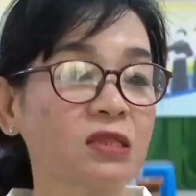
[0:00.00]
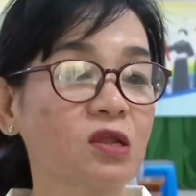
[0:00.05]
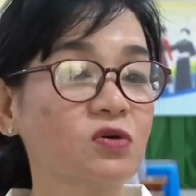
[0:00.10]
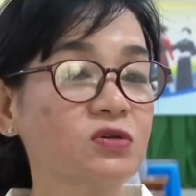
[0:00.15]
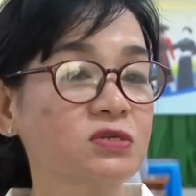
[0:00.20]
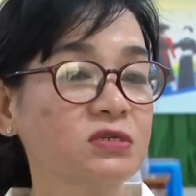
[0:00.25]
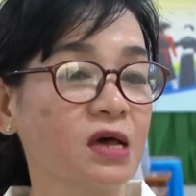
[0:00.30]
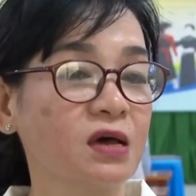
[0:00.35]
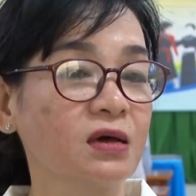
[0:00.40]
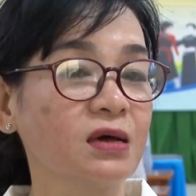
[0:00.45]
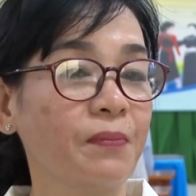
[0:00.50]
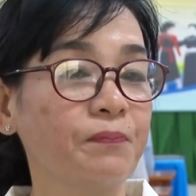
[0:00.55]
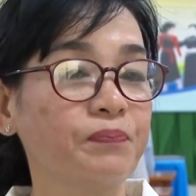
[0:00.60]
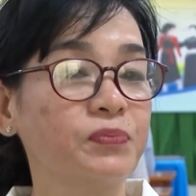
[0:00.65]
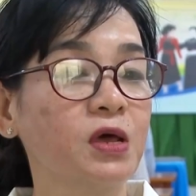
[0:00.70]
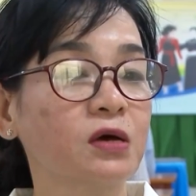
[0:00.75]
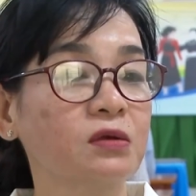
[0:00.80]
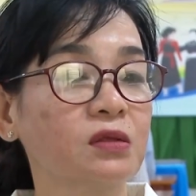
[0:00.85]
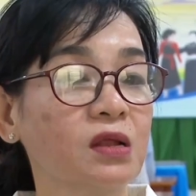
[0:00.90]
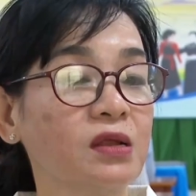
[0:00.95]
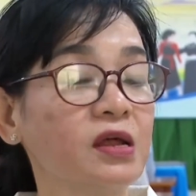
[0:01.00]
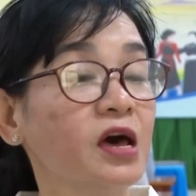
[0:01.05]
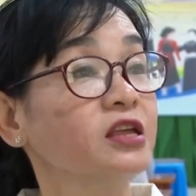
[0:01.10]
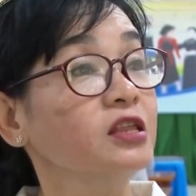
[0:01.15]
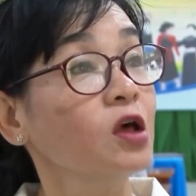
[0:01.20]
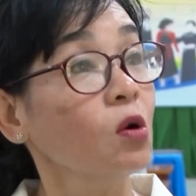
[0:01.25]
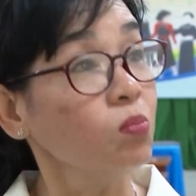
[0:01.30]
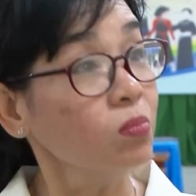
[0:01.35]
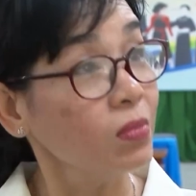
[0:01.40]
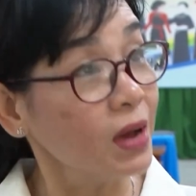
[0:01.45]
Tôi sẽ cập nhật trên hệ
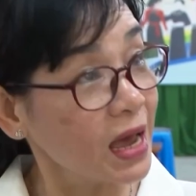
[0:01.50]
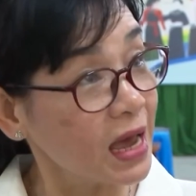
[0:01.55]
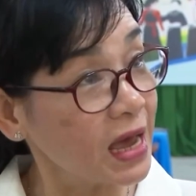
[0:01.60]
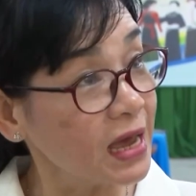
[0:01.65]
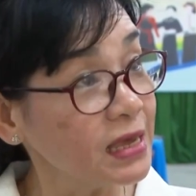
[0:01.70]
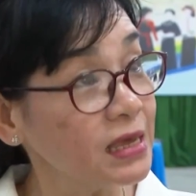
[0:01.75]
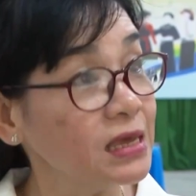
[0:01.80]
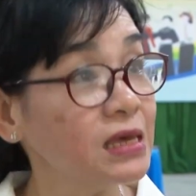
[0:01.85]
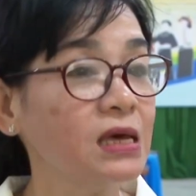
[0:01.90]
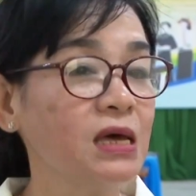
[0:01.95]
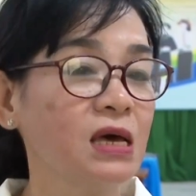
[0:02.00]
thống máy